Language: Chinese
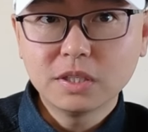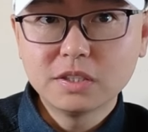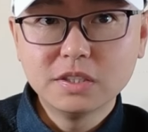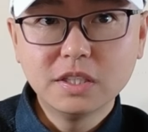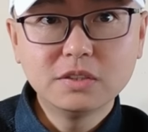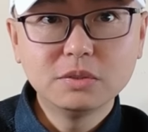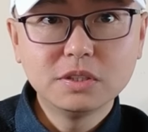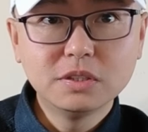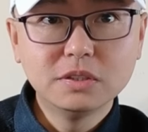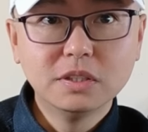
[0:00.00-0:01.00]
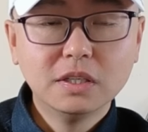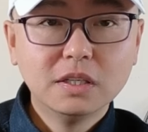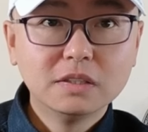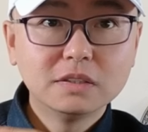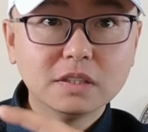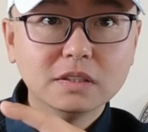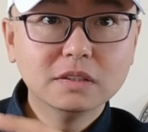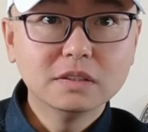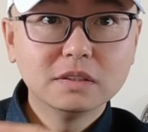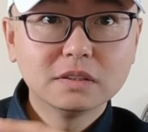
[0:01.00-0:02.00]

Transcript: 它直接就进这个